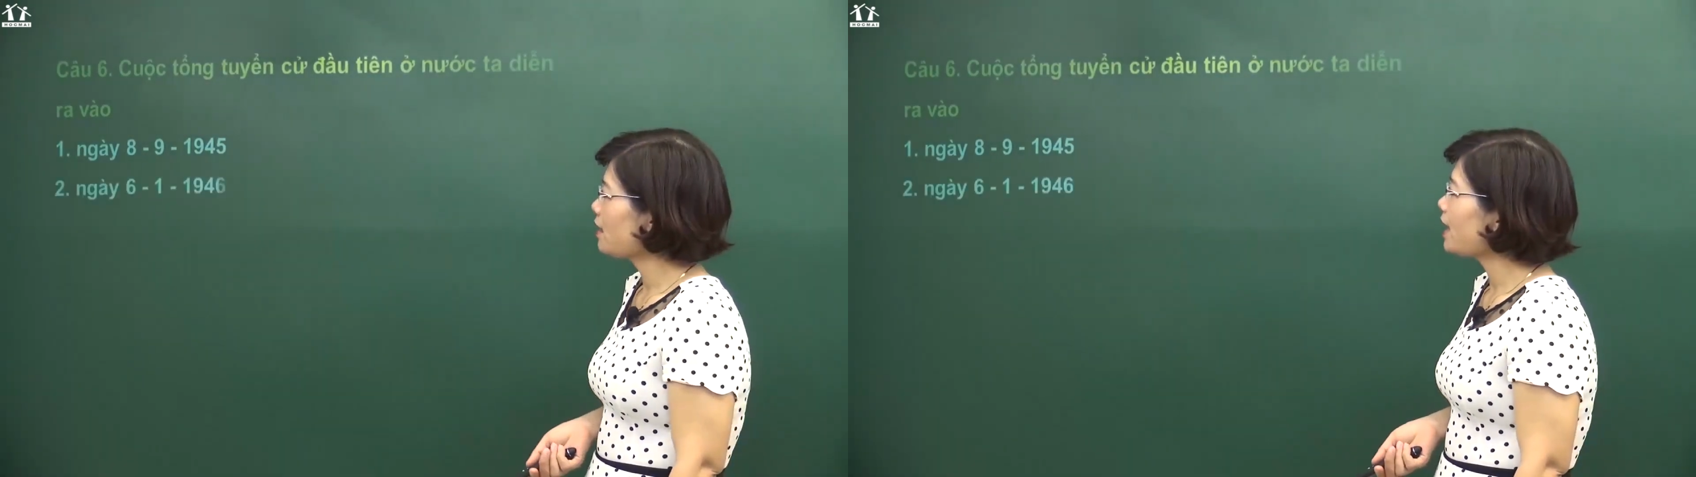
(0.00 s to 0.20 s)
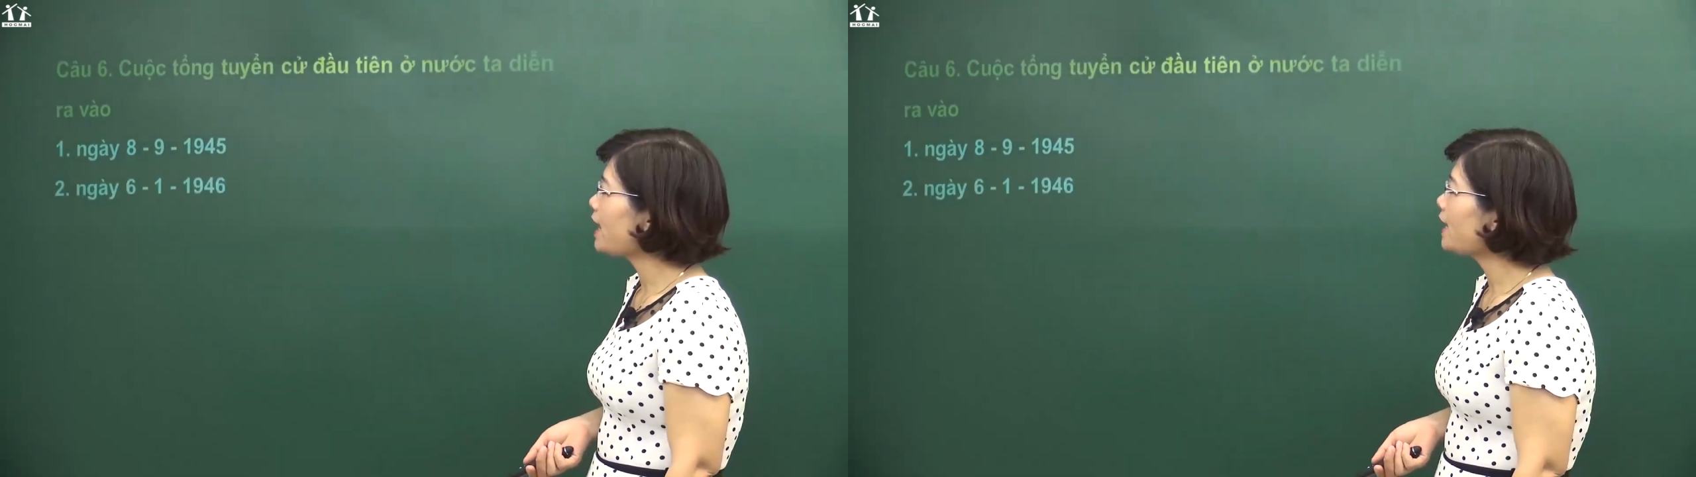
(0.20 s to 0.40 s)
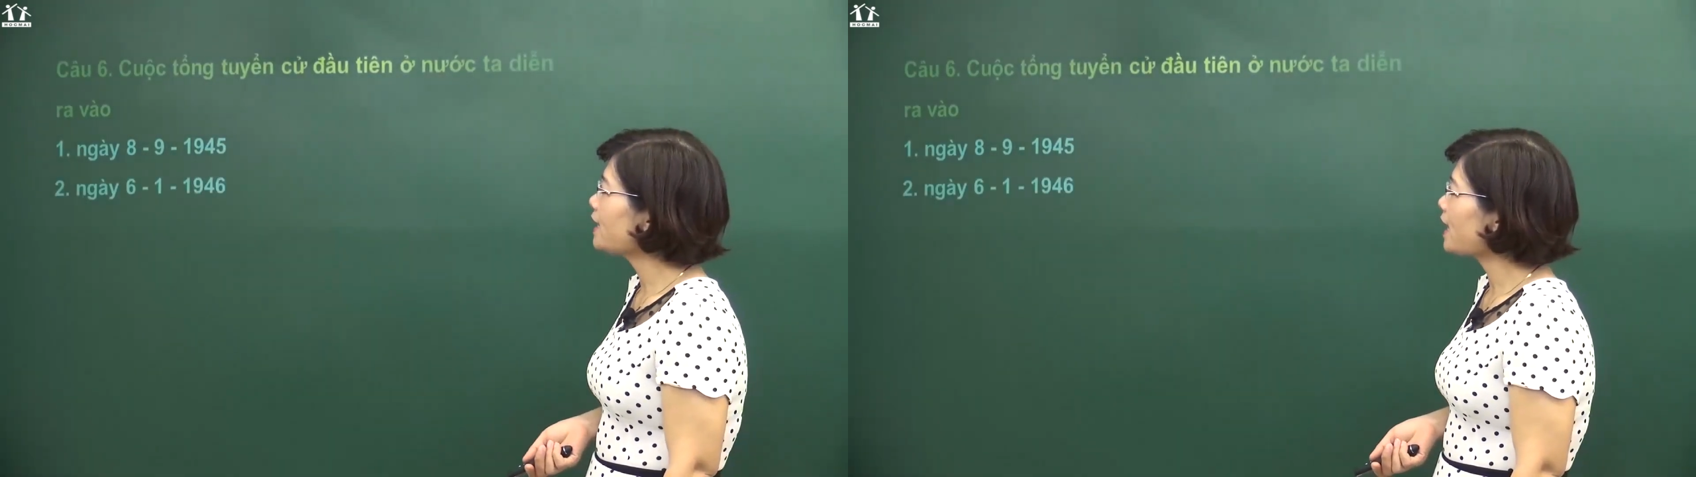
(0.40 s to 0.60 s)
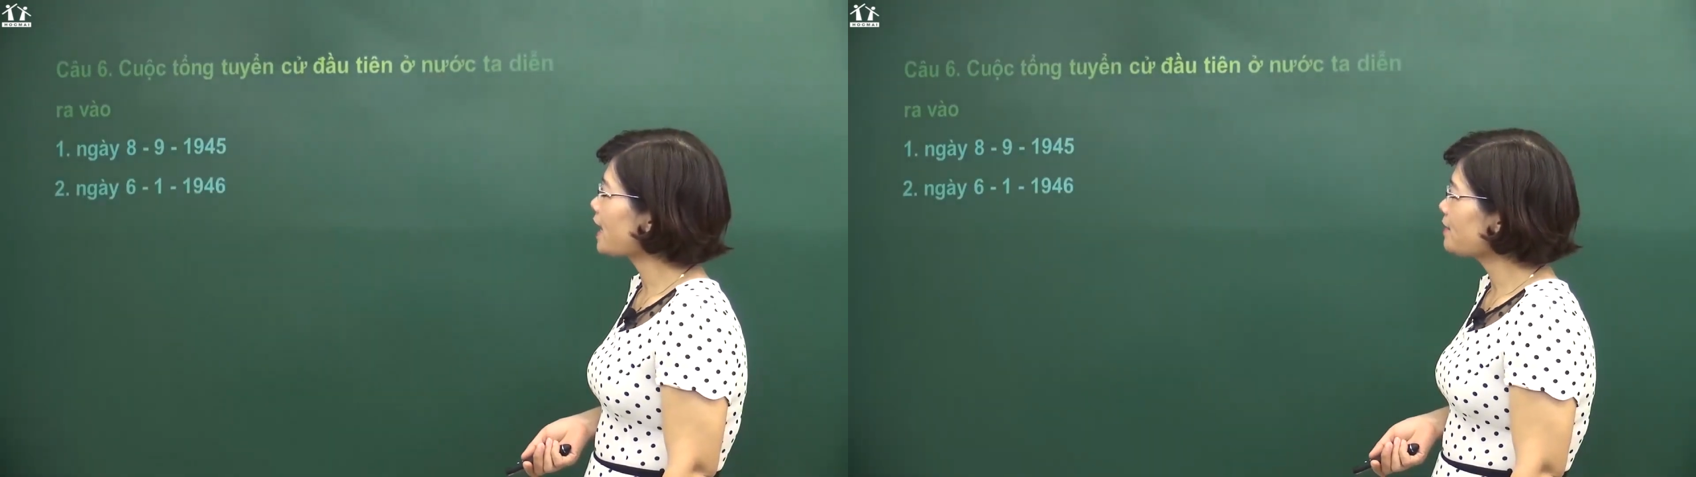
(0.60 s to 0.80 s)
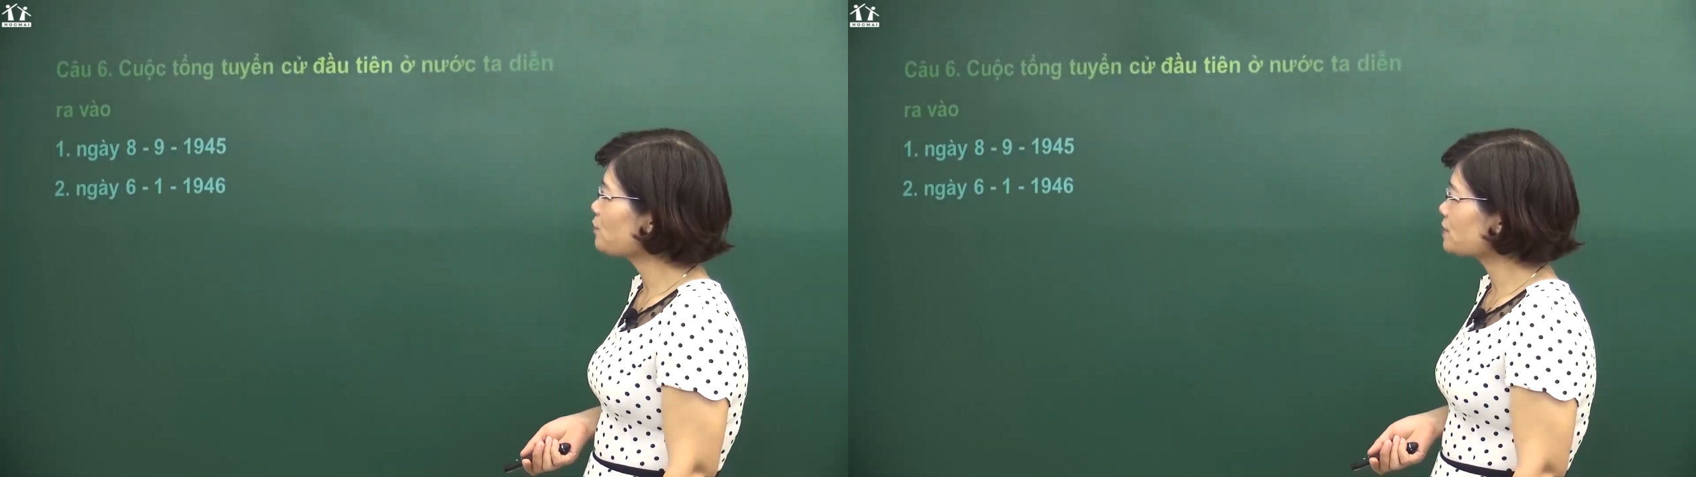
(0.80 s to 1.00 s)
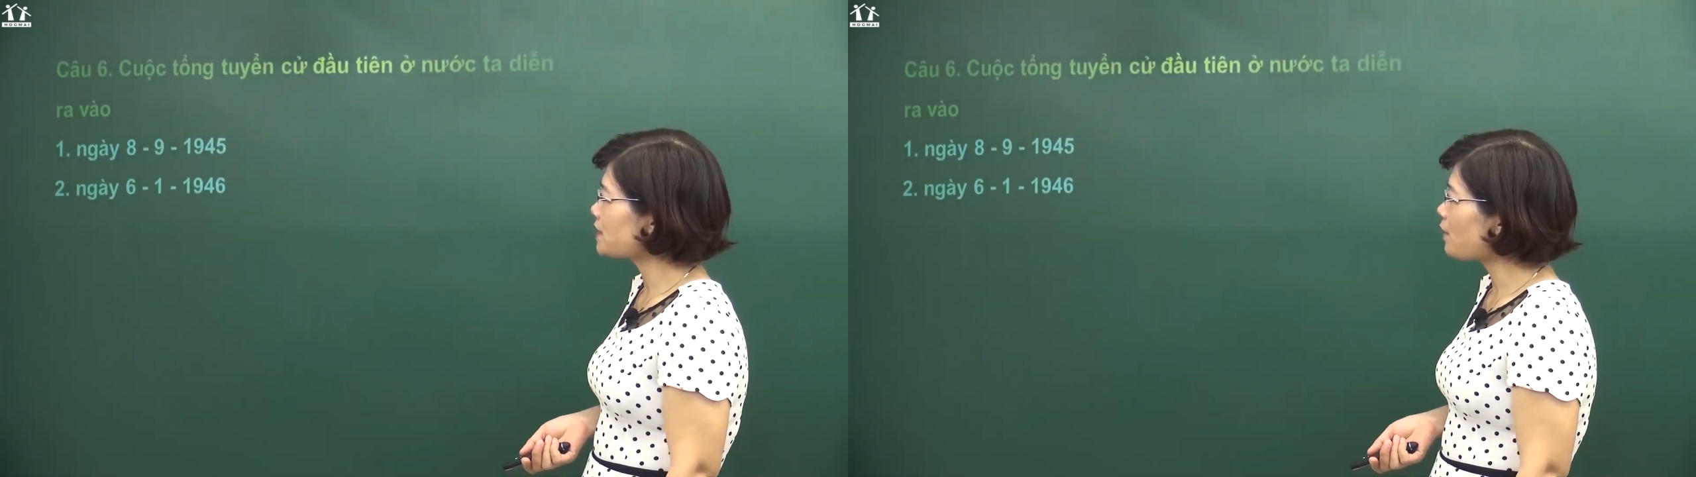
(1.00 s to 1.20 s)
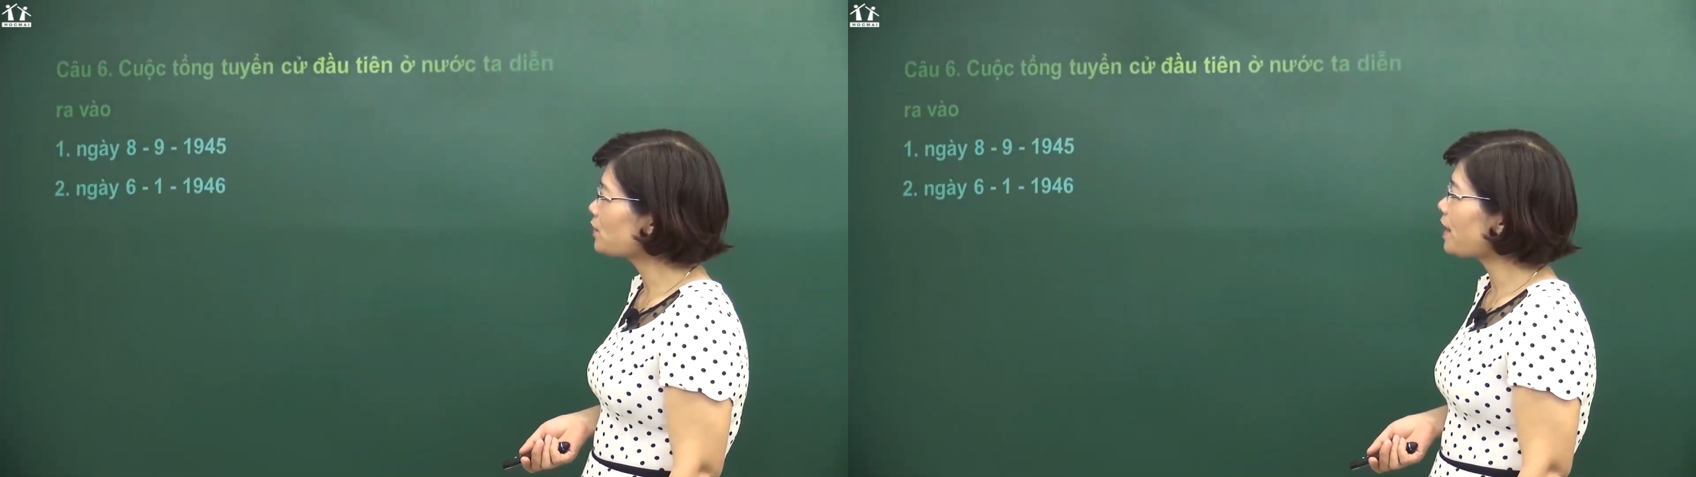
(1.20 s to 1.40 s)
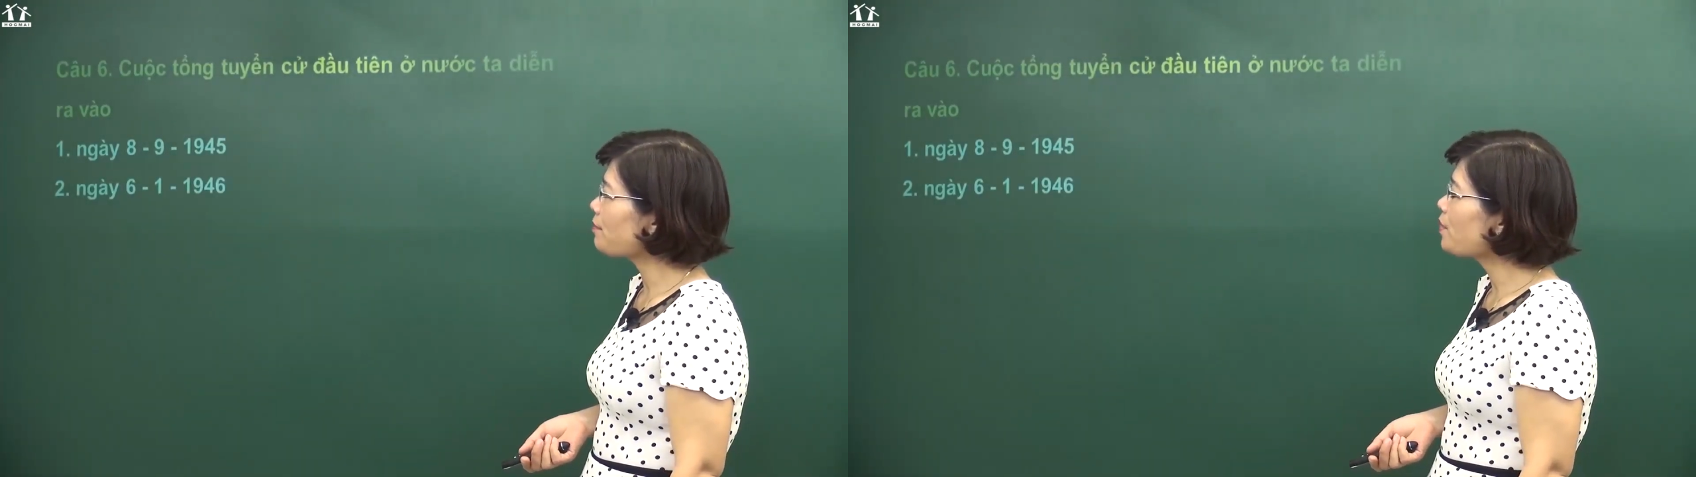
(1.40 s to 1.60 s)
2 là ngày mùng 6
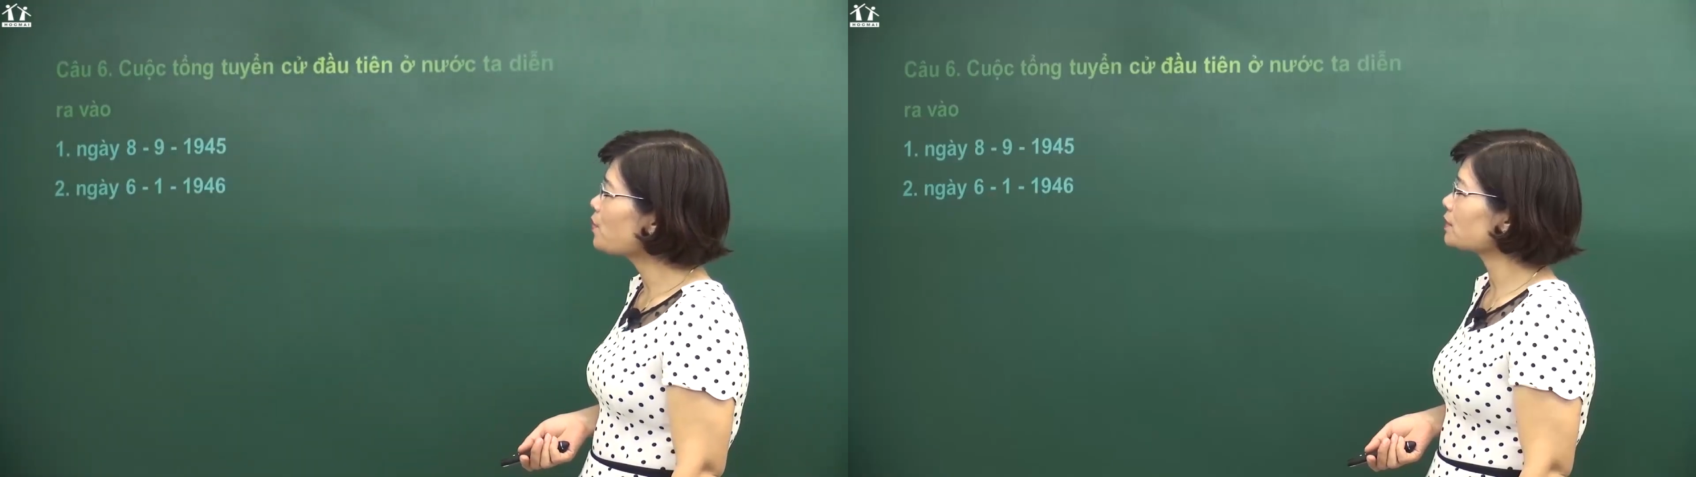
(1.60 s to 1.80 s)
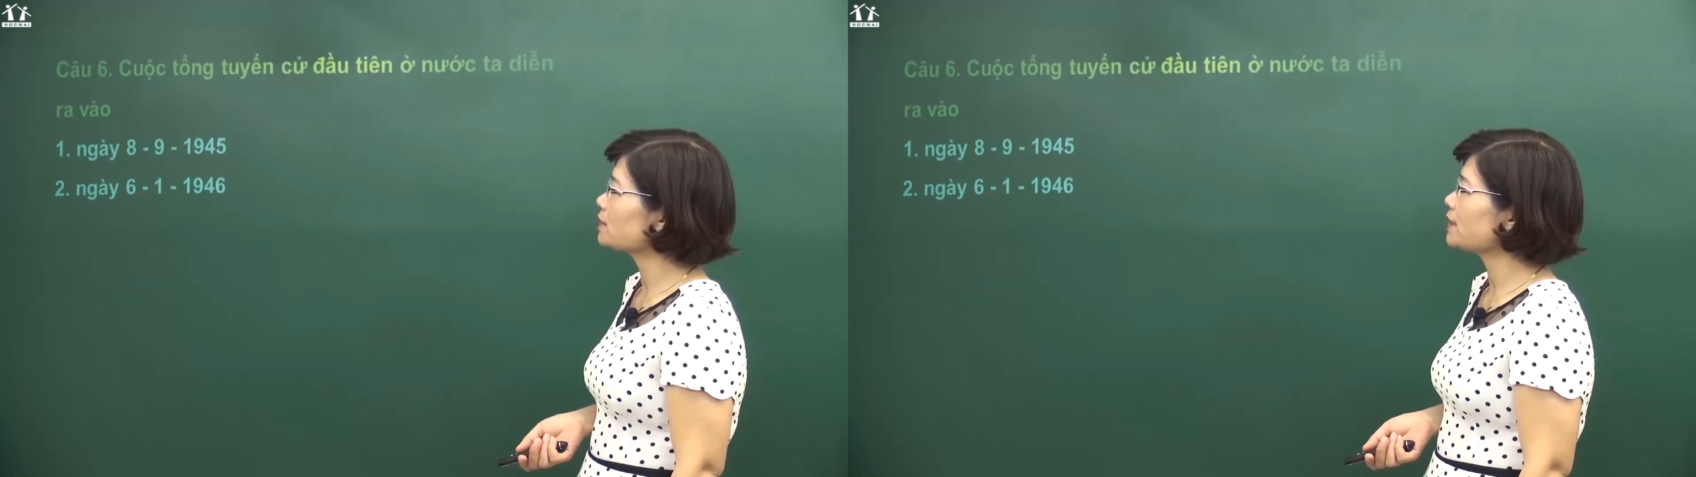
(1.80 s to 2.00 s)
tháng 1